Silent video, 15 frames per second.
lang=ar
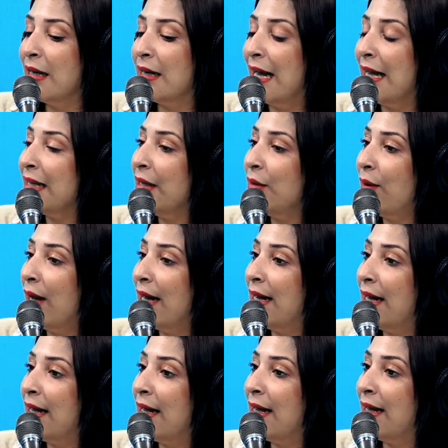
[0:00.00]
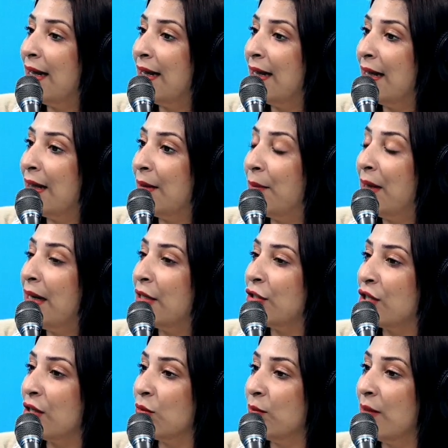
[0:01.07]
نحكيو على ملا
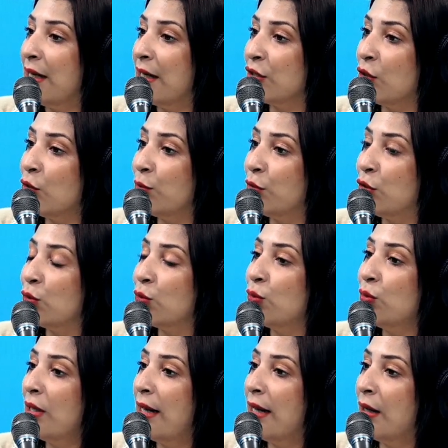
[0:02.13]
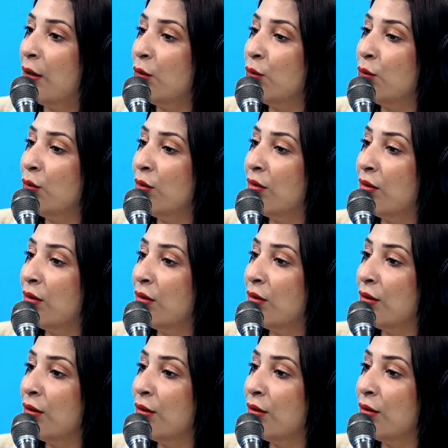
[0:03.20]
جو ملا جو باش يكون لها عروض
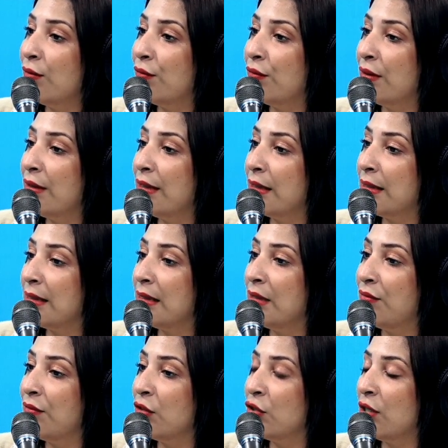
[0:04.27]
آه، في الصيف ان